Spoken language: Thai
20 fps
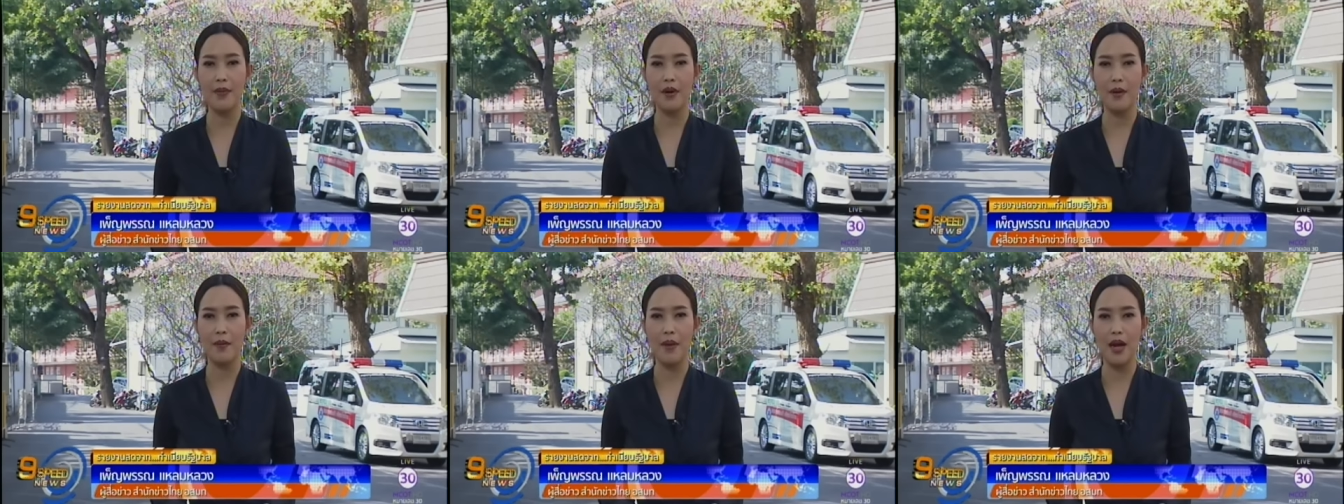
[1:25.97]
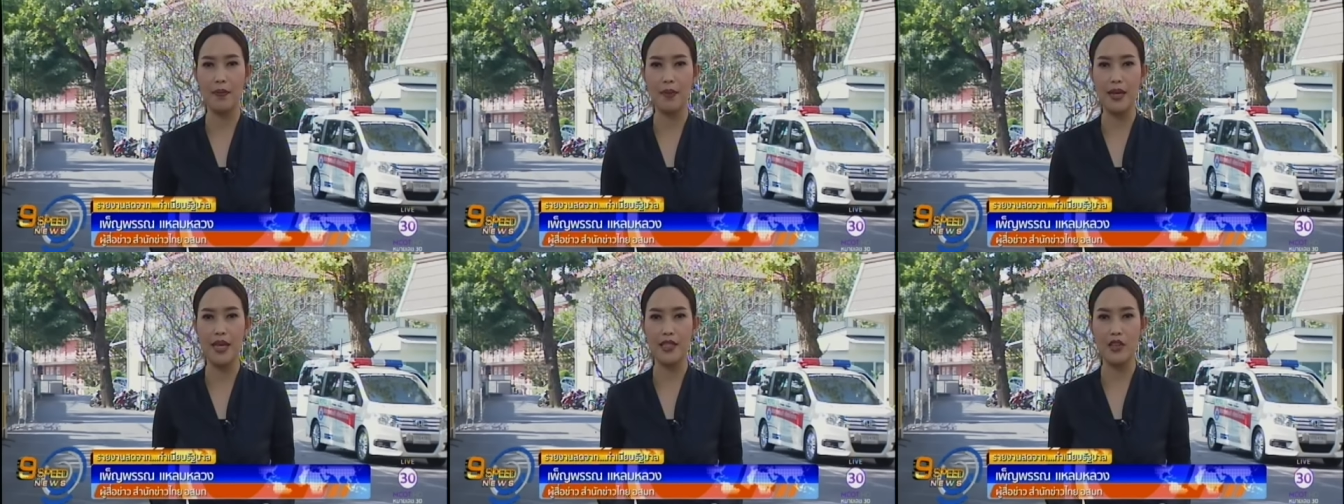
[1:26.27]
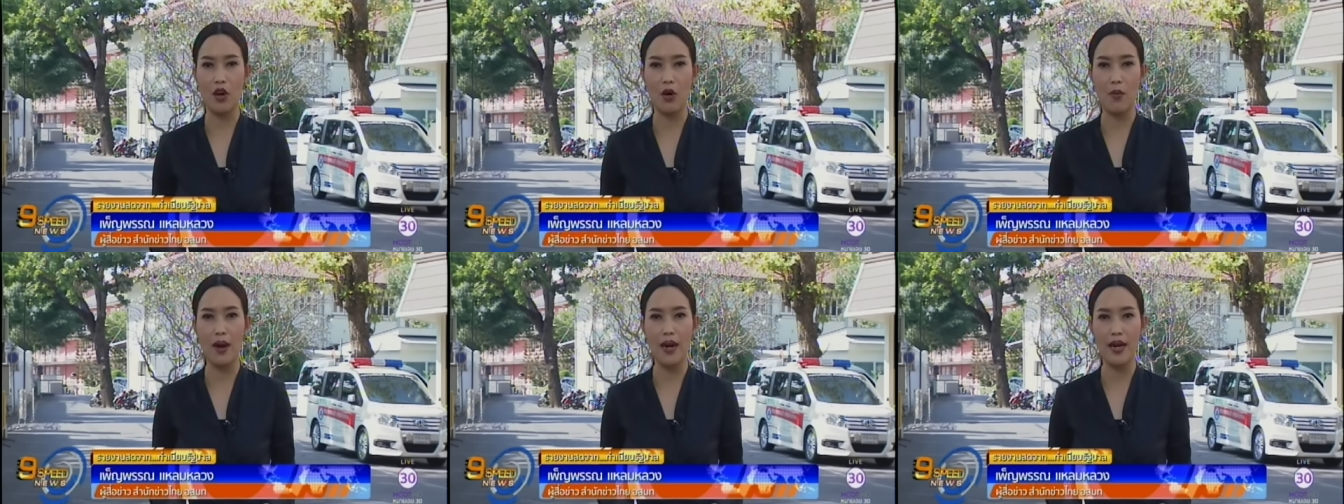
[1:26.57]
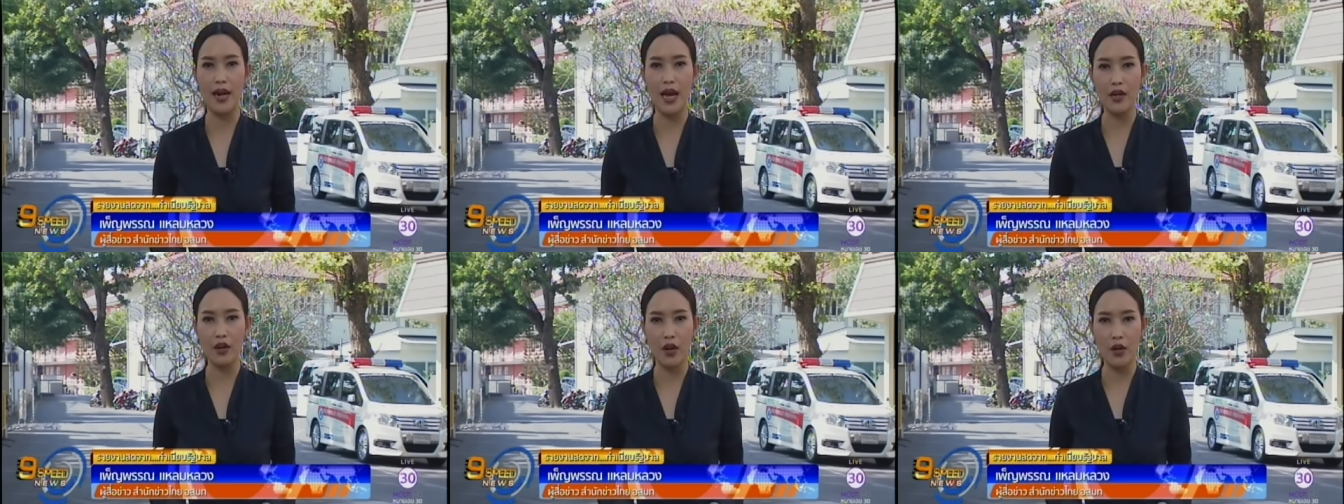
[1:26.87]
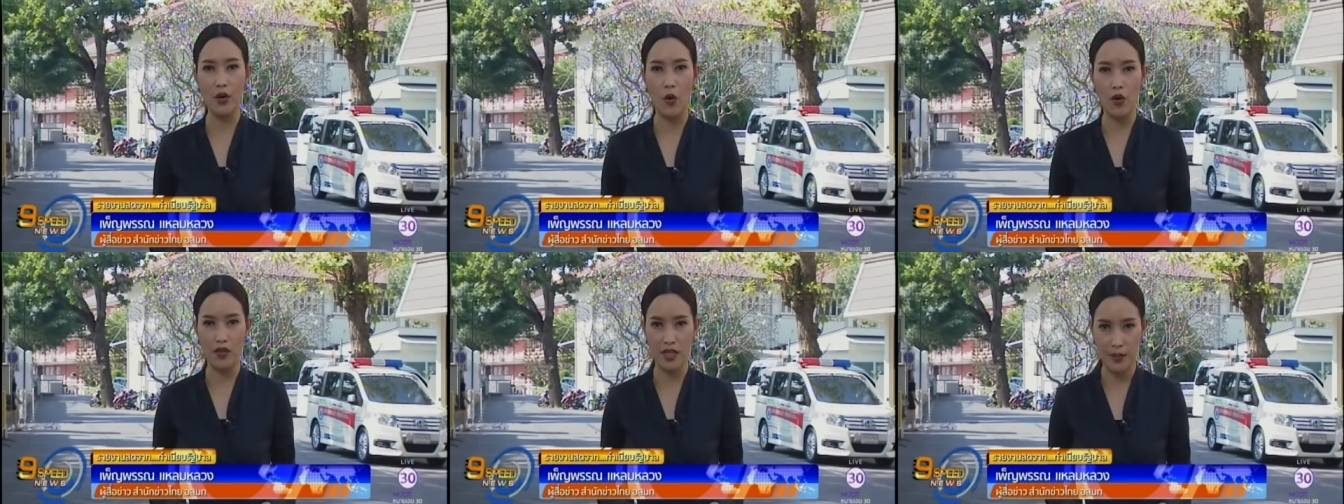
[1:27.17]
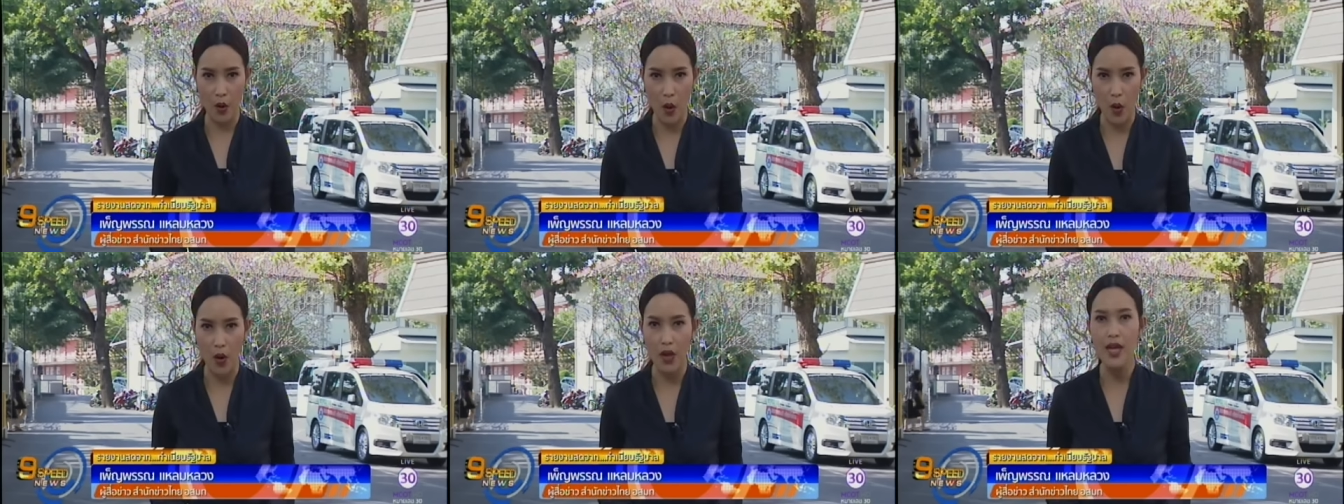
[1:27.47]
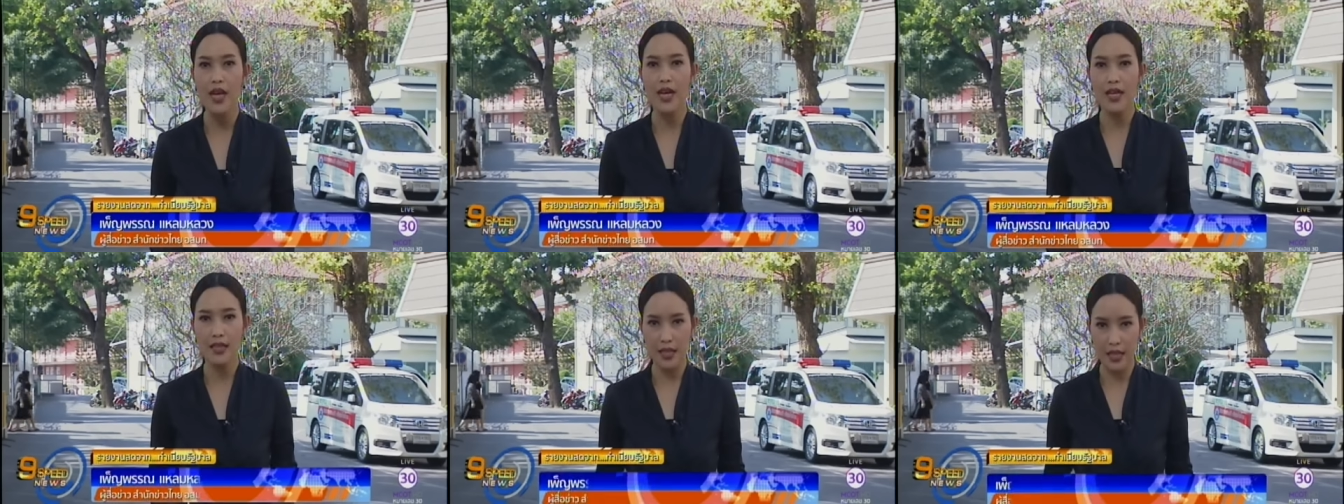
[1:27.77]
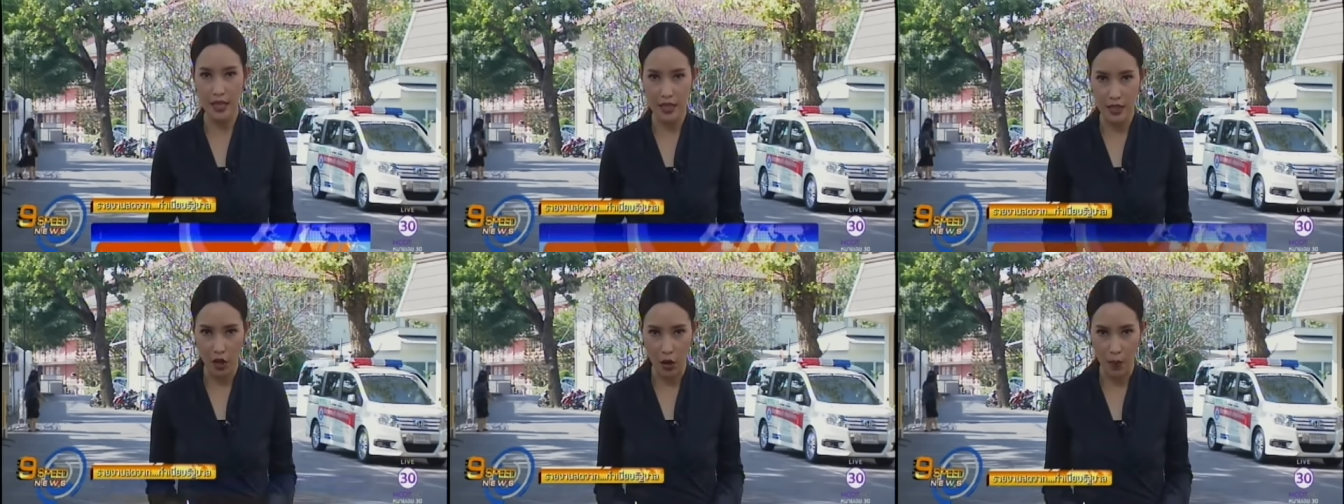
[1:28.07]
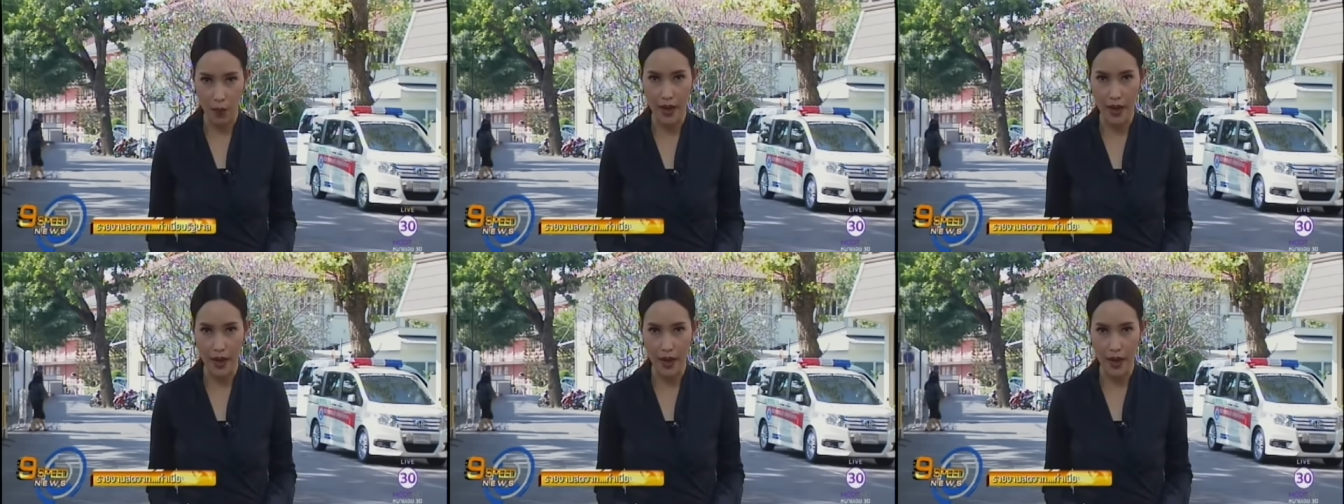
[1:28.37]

ประมาณปี 2566 ถึง